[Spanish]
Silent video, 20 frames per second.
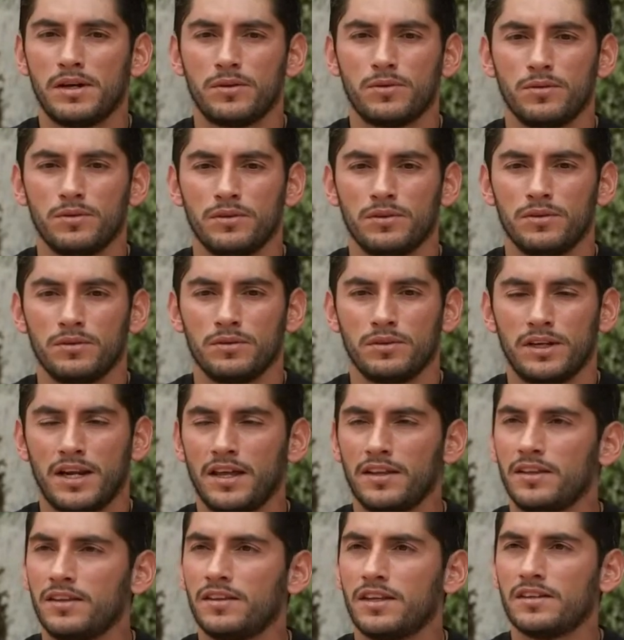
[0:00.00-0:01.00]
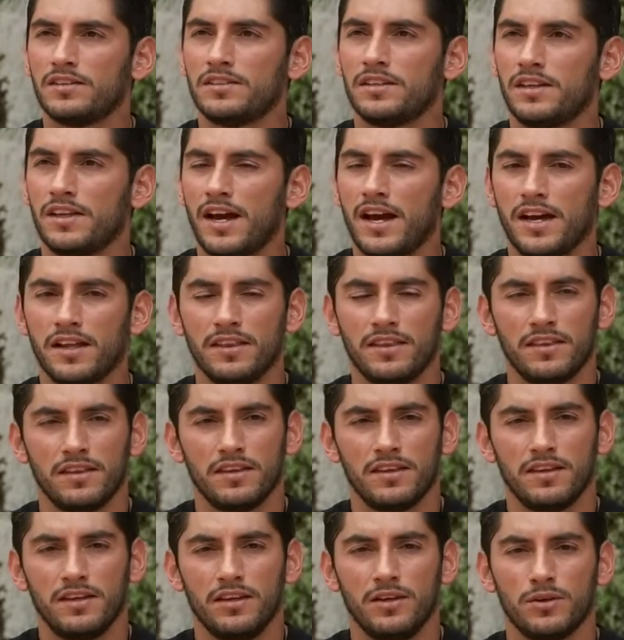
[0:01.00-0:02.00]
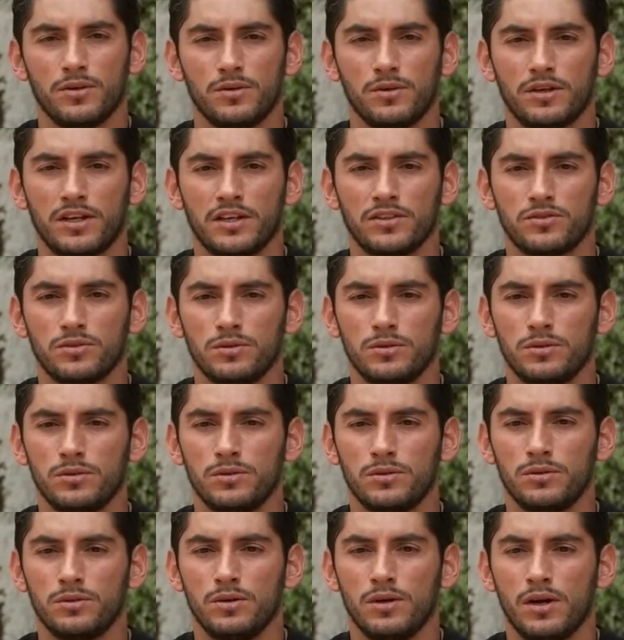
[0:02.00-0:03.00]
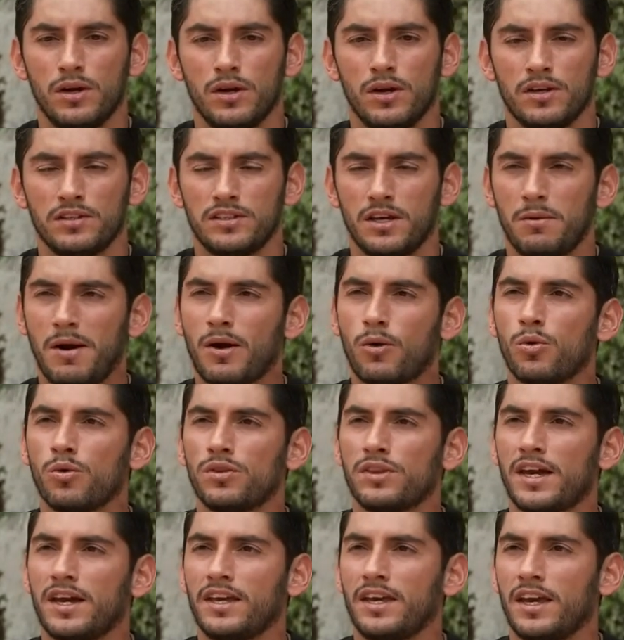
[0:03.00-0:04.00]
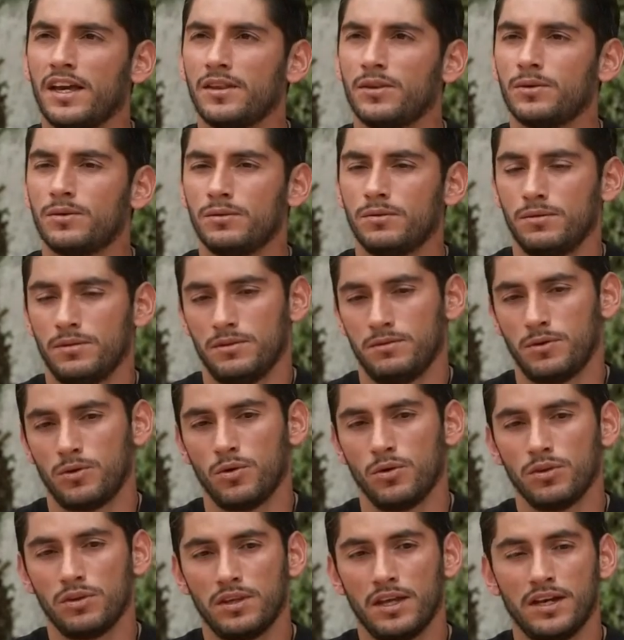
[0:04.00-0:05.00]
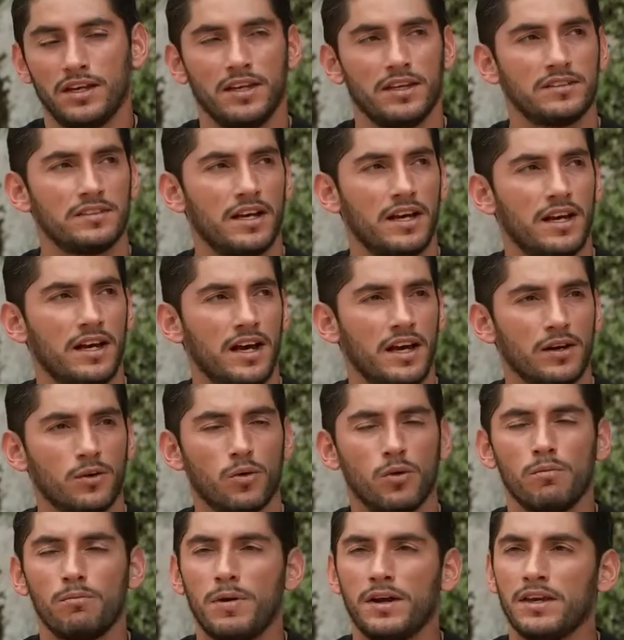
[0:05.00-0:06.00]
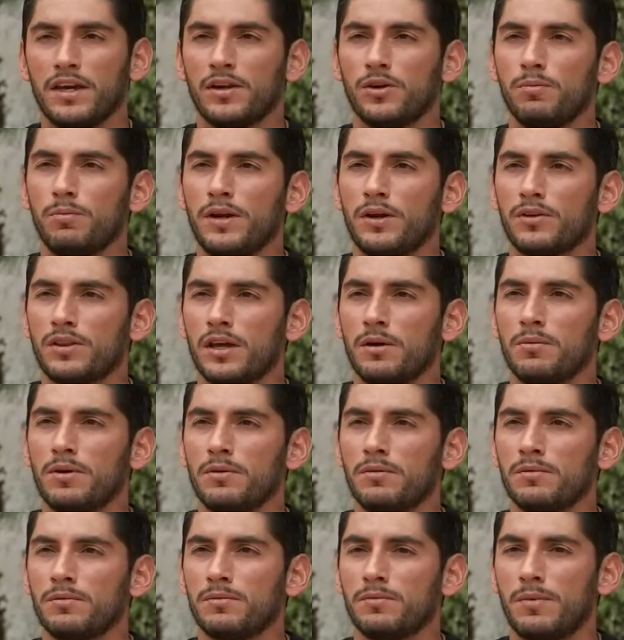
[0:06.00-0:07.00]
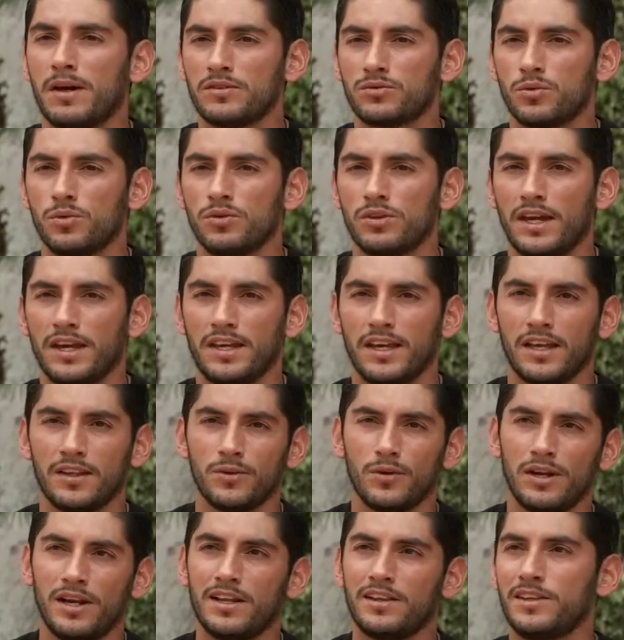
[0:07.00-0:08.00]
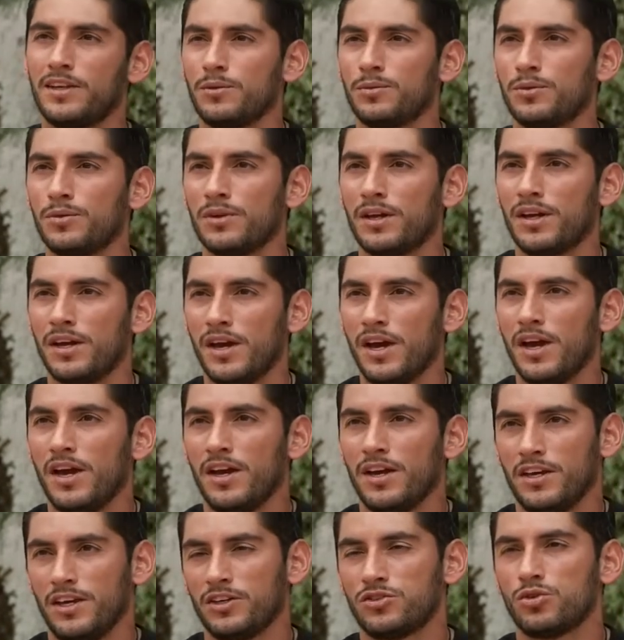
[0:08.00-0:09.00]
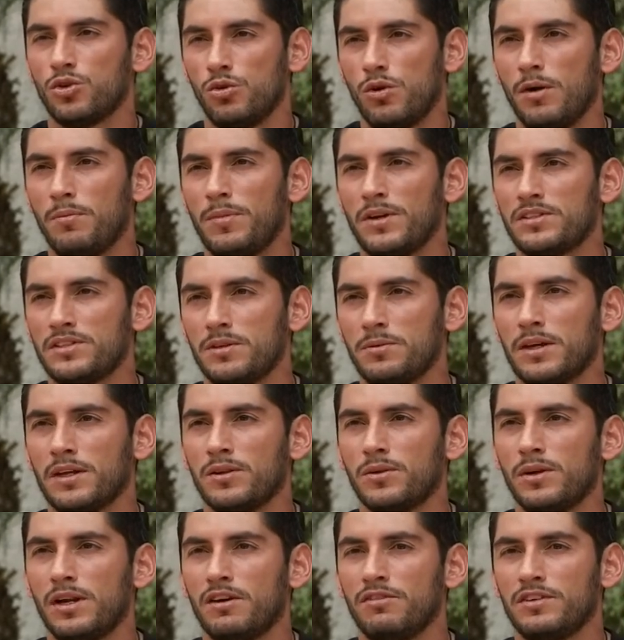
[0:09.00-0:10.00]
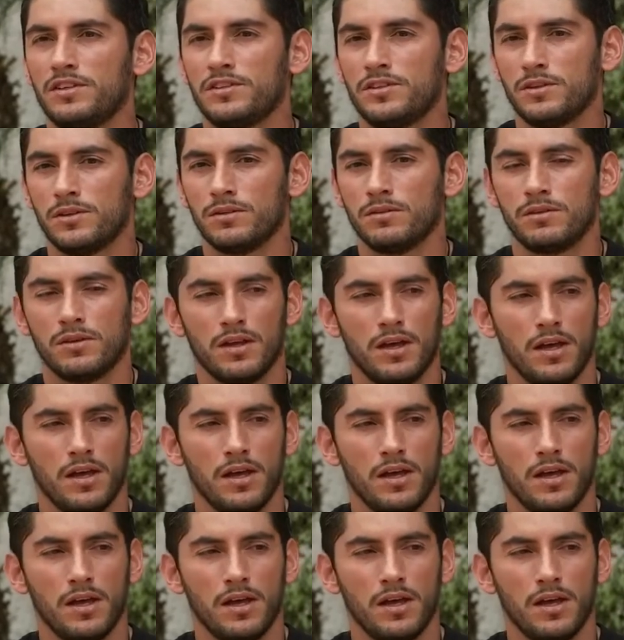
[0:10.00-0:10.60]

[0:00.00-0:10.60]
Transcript: con gran intensidad y yo creo que eso se va contagiando. Contagias al compañero, pero también vas contagiando a la tribuna y eso lo va percibiendo la afición.